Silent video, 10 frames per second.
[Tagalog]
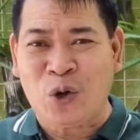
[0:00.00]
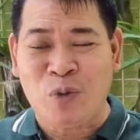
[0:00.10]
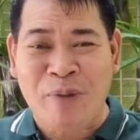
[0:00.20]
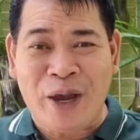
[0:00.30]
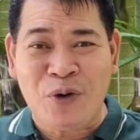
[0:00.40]

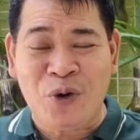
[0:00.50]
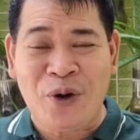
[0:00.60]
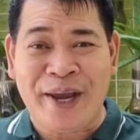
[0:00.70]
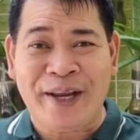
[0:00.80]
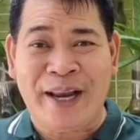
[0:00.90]

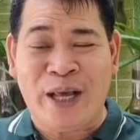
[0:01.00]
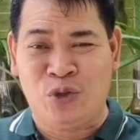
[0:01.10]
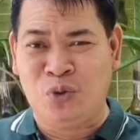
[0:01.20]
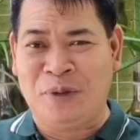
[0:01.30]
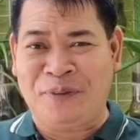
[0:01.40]
Romeo and
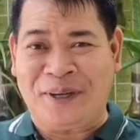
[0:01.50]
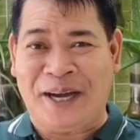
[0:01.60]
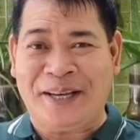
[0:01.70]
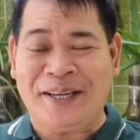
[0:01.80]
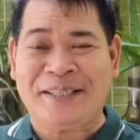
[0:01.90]
Esusa
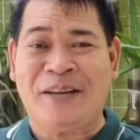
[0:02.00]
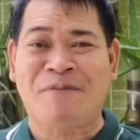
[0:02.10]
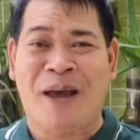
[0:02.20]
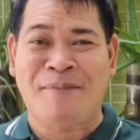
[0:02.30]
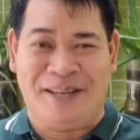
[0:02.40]
Fernandez and
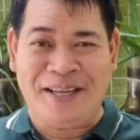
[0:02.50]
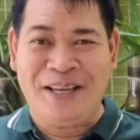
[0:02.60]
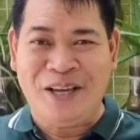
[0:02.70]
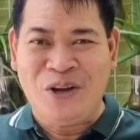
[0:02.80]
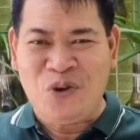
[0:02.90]

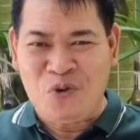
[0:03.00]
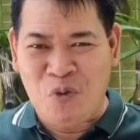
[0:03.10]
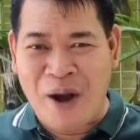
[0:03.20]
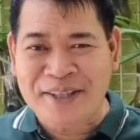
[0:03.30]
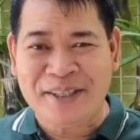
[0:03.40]
family
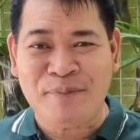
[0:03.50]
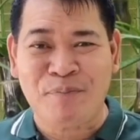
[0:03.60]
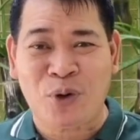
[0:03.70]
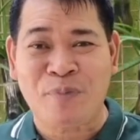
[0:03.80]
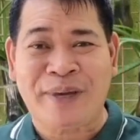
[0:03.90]
watching
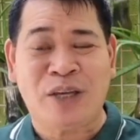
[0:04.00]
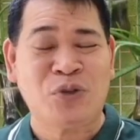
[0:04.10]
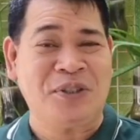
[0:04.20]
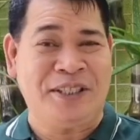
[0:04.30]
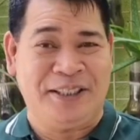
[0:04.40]
from
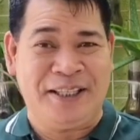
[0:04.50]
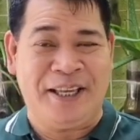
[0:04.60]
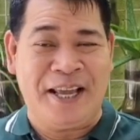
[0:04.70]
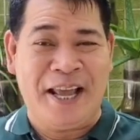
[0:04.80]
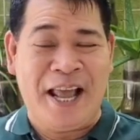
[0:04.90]
Quezon
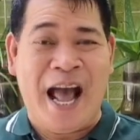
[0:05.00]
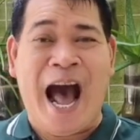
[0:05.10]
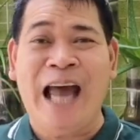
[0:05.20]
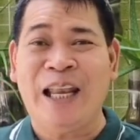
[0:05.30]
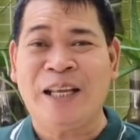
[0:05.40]
City.
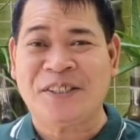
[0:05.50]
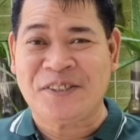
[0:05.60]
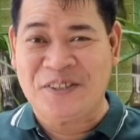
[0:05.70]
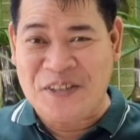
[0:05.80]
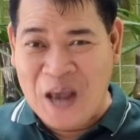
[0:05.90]

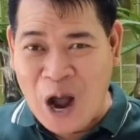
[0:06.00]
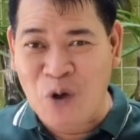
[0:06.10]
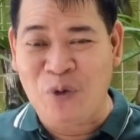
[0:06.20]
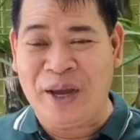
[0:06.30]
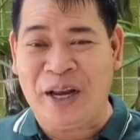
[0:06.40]
Alex
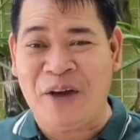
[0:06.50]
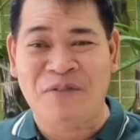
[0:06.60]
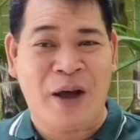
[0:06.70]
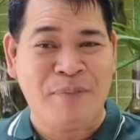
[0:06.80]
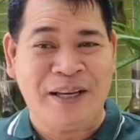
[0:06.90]
Giao and a
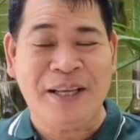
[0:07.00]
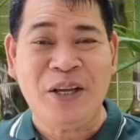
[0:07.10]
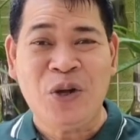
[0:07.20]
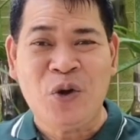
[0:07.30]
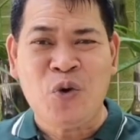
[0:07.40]

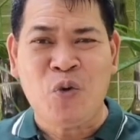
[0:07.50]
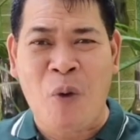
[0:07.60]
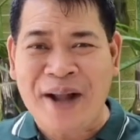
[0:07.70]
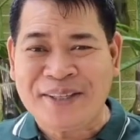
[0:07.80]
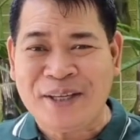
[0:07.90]
family
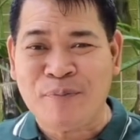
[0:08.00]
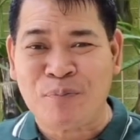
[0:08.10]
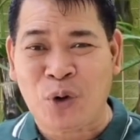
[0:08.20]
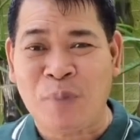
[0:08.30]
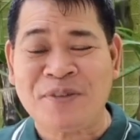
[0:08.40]
watching
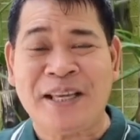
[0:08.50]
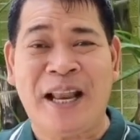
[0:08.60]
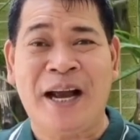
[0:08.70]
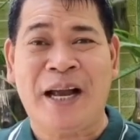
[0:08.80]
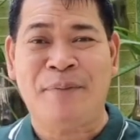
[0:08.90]
from
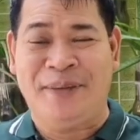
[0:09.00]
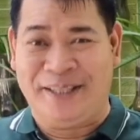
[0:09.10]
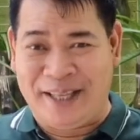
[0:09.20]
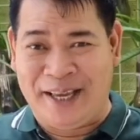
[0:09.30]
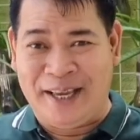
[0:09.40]
Silang
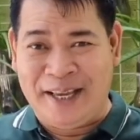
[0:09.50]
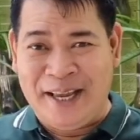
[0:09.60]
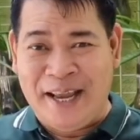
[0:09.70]
Cavite.